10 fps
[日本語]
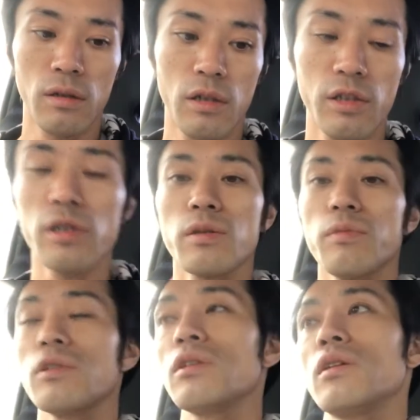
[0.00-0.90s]
久し
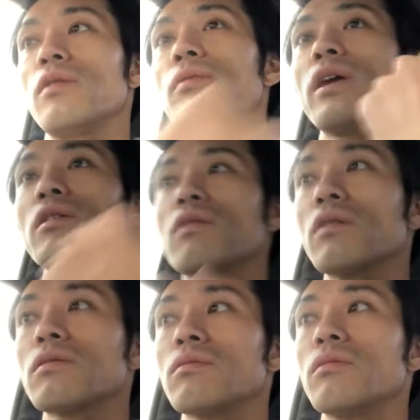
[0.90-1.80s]
ぶりでね、
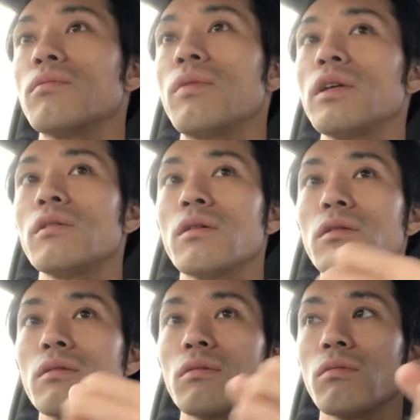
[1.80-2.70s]
ファイナルカット、
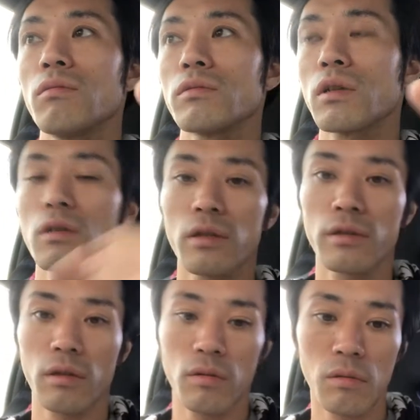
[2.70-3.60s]
ファイナルカットを使ったんで
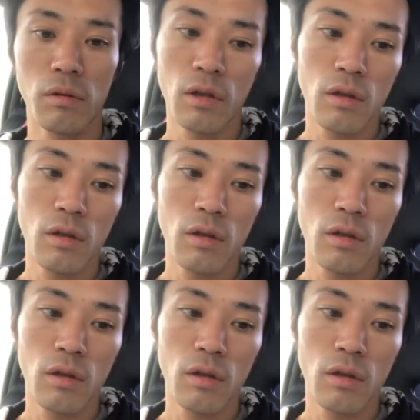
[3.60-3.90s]
すけど、